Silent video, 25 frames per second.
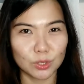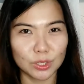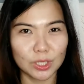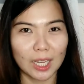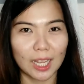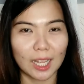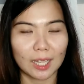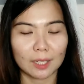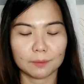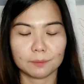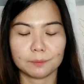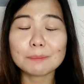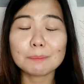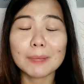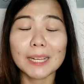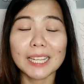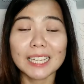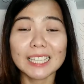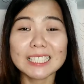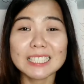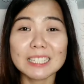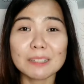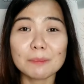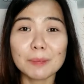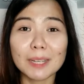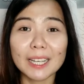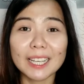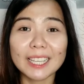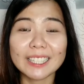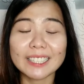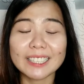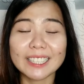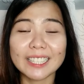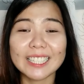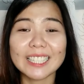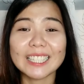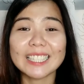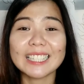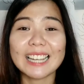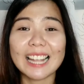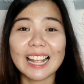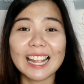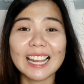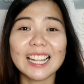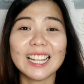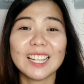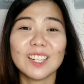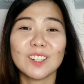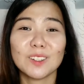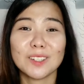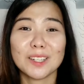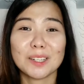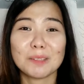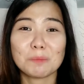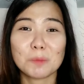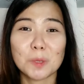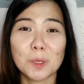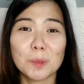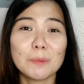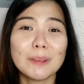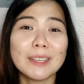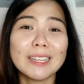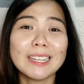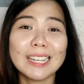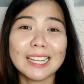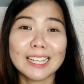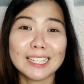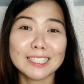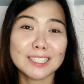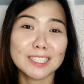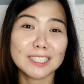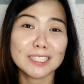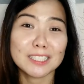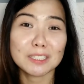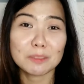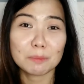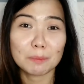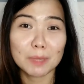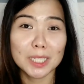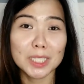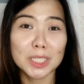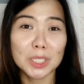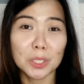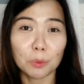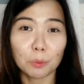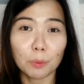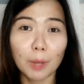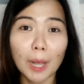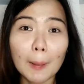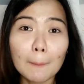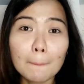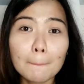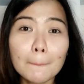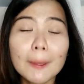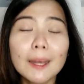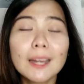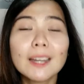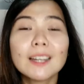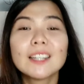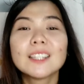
siya? Para sa mga hindi naglalaro ng Mobile Legends, Beshiwap, Wap,